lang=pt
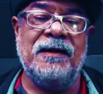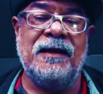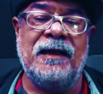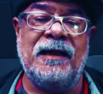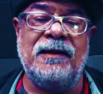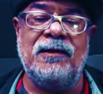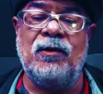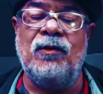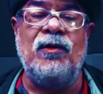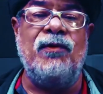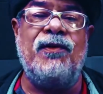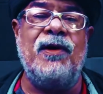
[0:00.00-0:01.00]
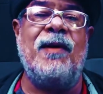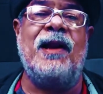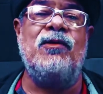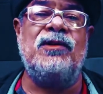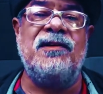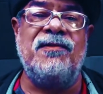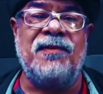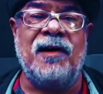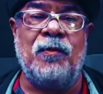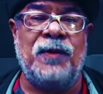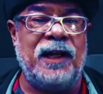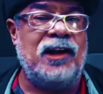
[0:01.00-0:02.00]
É, não, não foi uma luta em
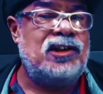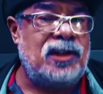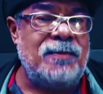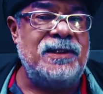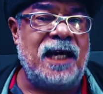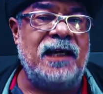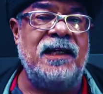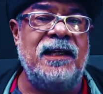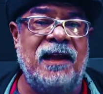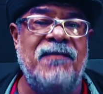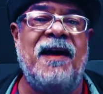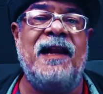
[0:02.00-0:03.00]
vão, porque nós estamos aqui, né?